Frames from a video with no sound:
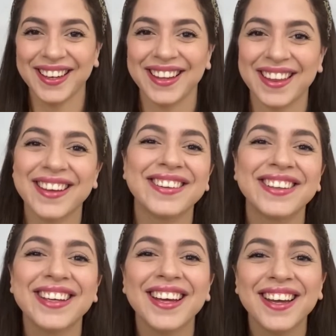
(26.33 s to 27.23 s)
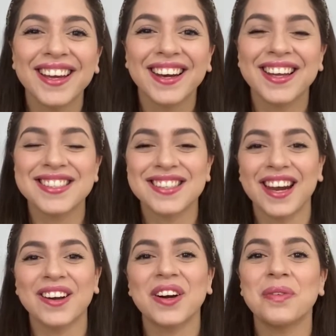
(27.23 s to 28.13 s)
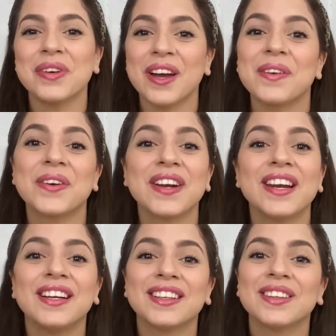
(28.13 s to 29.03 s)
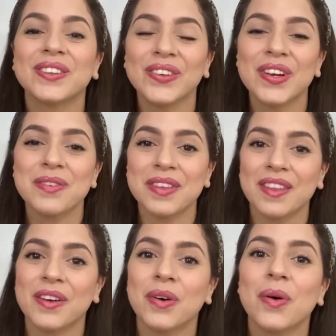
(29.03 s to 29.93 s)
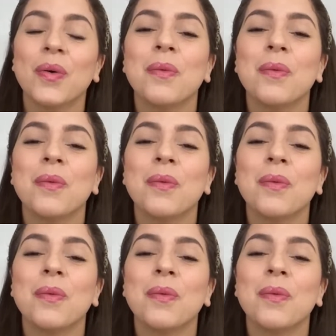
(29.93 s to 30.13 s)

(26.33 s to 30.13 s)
día de hoy les traigo, como ya vieron en el título del video,